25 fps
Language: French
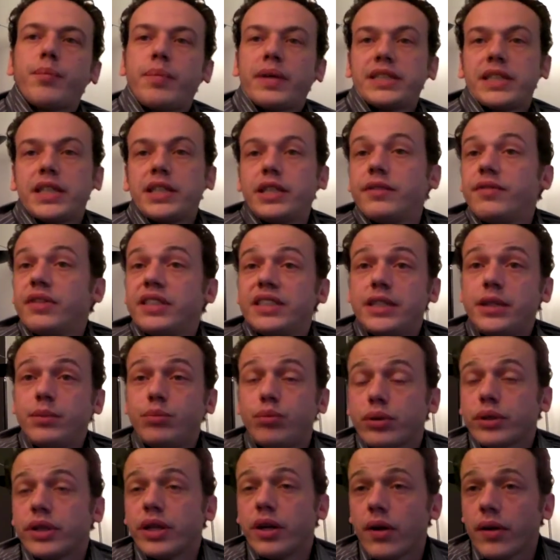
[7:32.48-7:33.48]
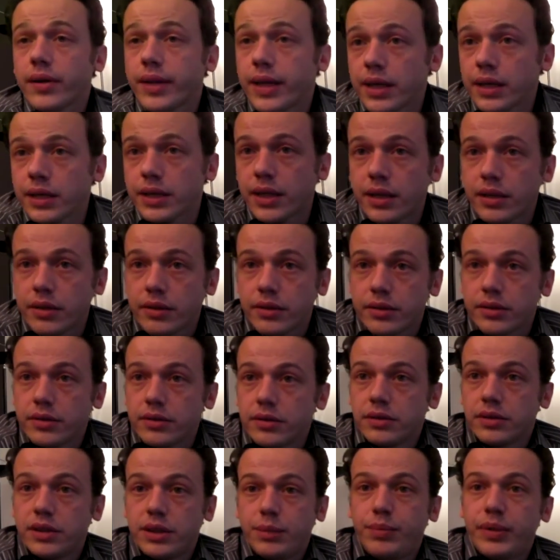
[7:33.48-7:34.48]
passer des vessies pour des lanternes,
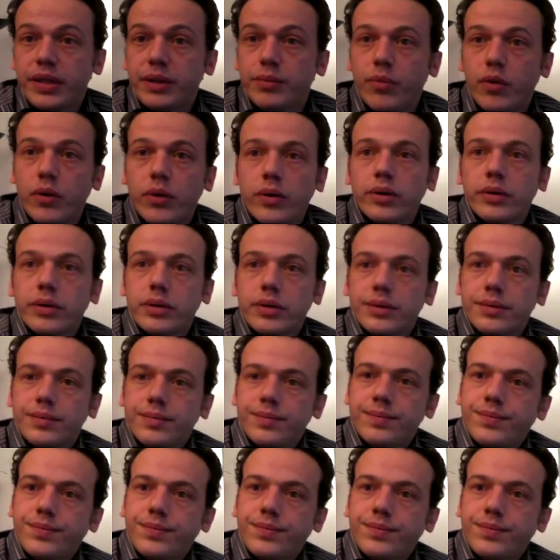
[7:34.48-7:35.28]
hein, typiquement. Donc ça, hein. c'est un